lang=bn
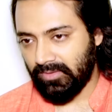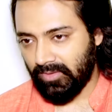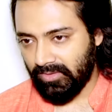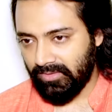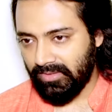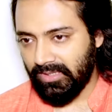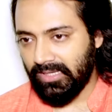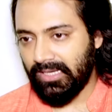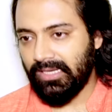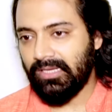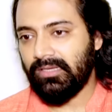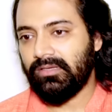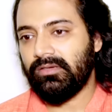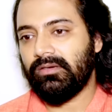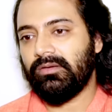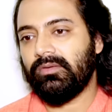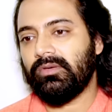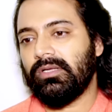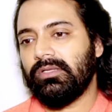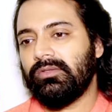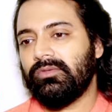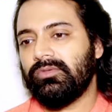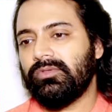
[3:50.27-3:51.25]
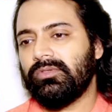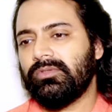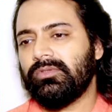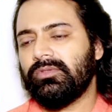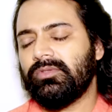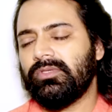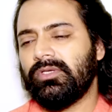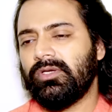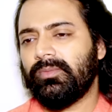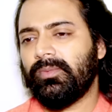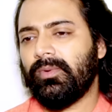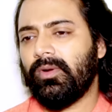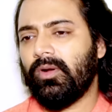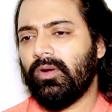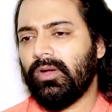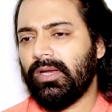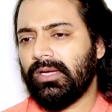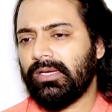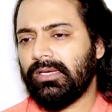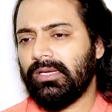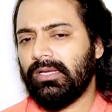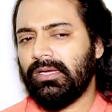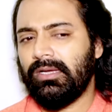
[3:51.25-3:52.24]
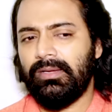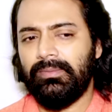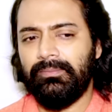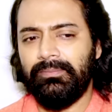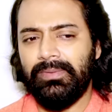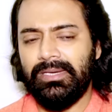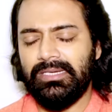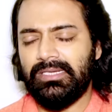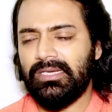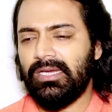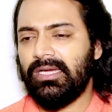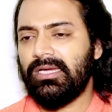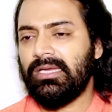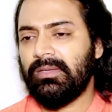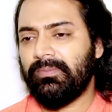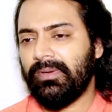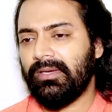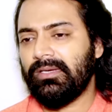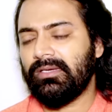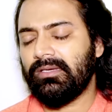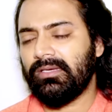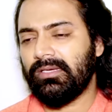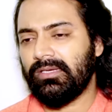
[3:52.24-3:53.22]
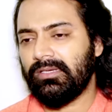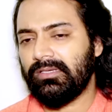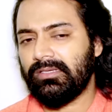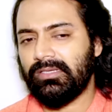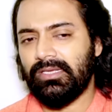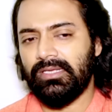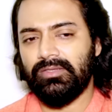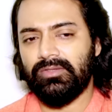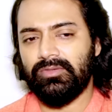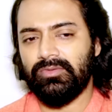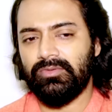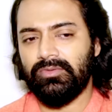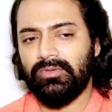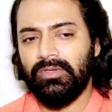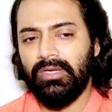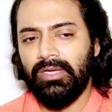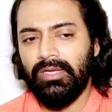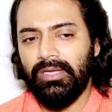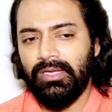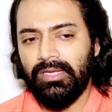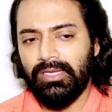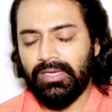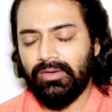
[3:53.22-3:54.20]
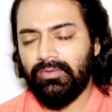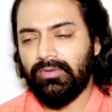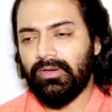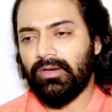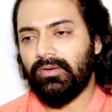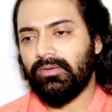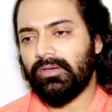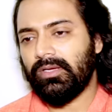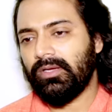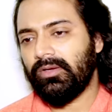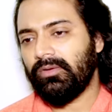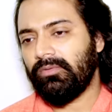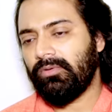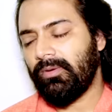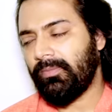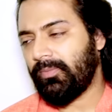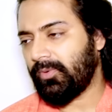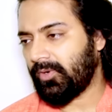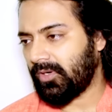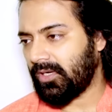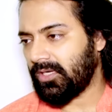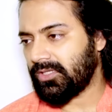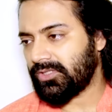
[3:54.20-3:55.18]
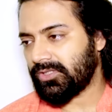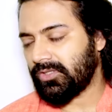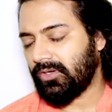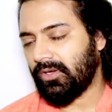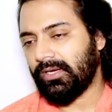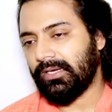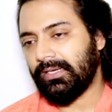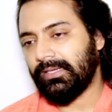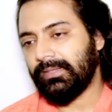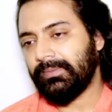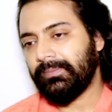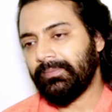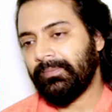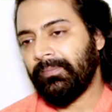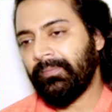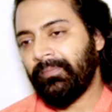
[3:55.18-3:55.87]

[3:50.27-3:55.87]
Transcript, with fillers: অলরেডি ওরা দুজন দুজনের উপর অনেকটা মেন্টালি ডিপেন্ডেন্ট কিন্তু কেউ কাউকে ওইভাবে প্রকাশ করে না